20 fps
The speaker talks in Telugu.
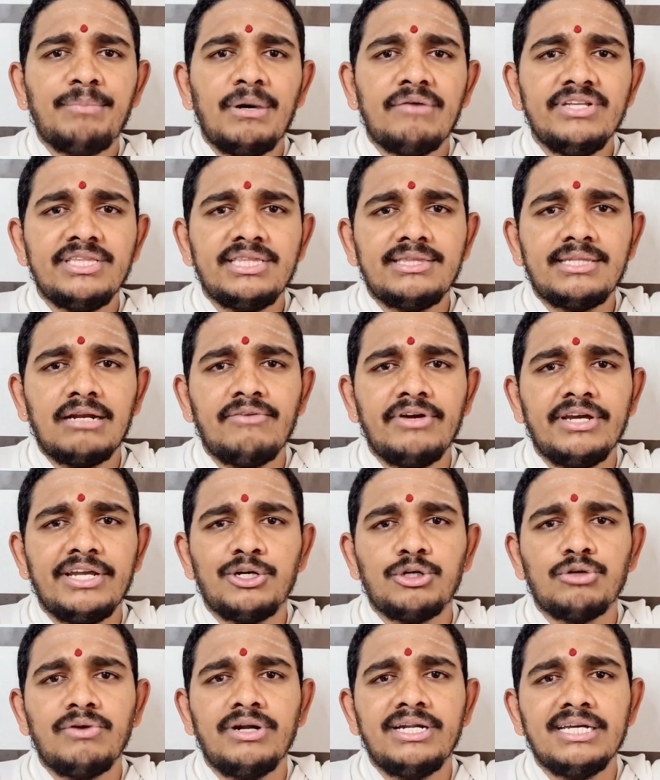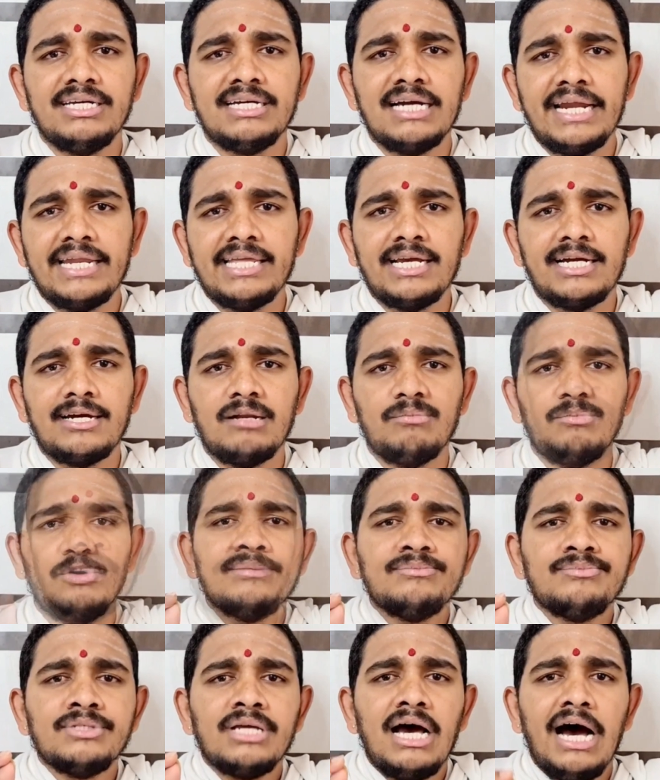పవిత్రమైనటువంటి కార్యక్రమం
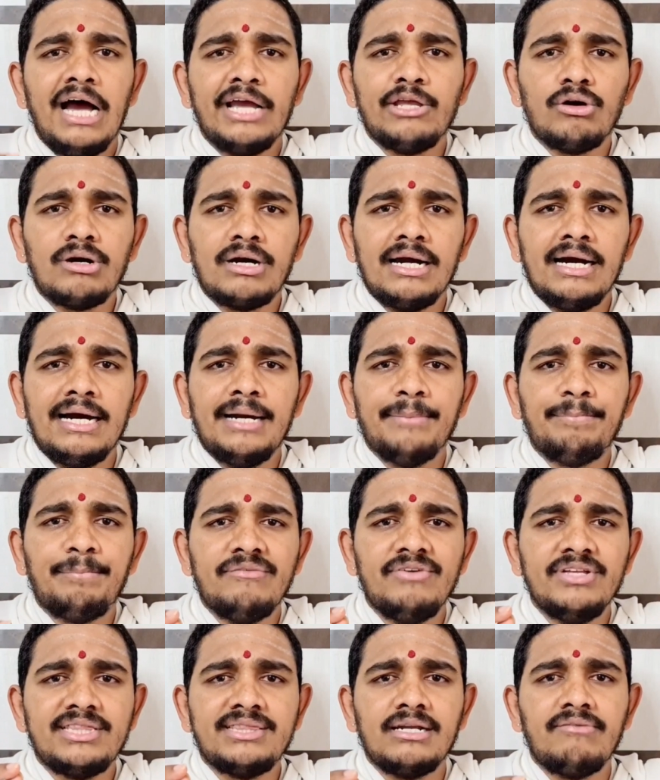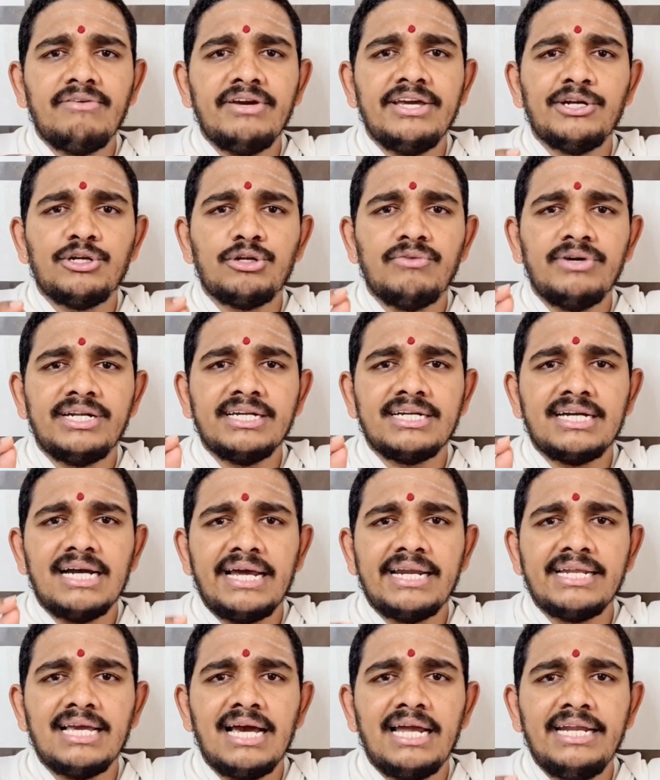ఆ యొక్క పవిత్రమైనటువంటి
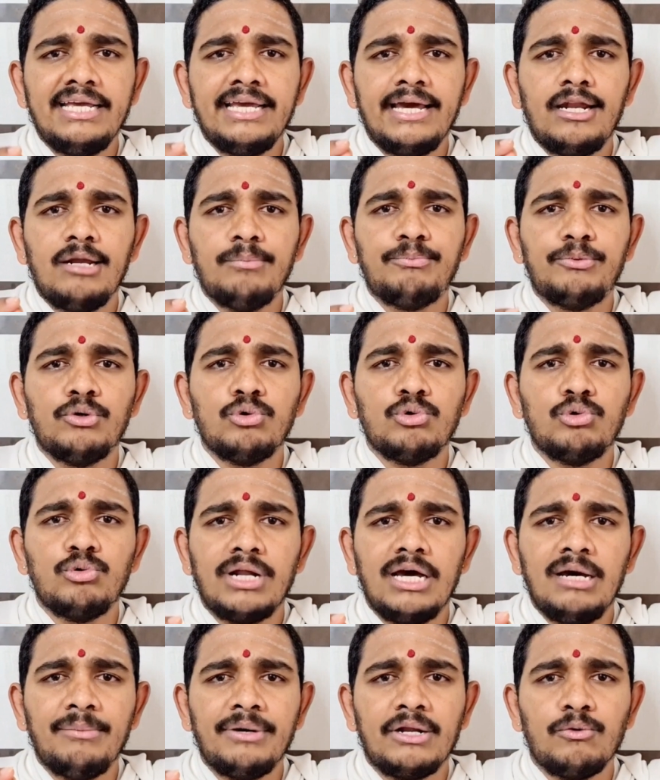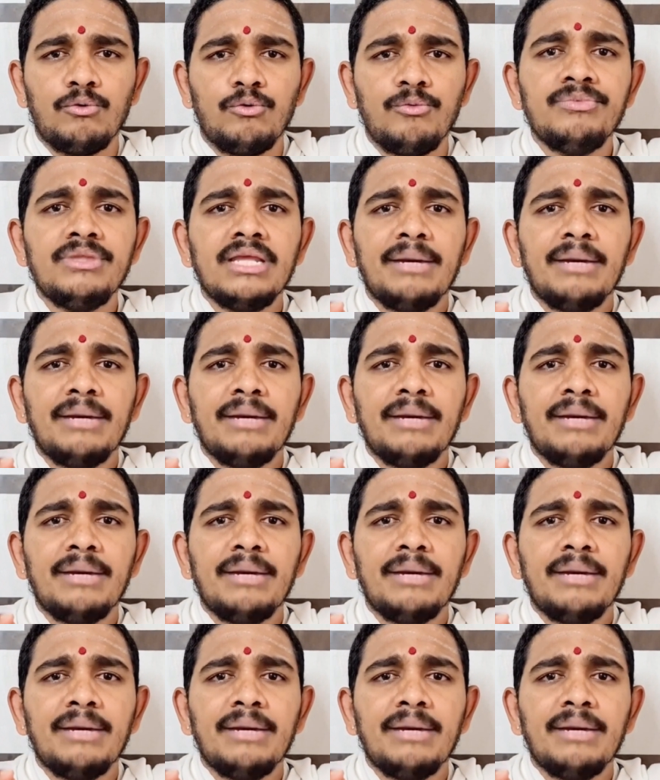కార్యాన్ని ఎల్లప్పుడూ కూడా మనం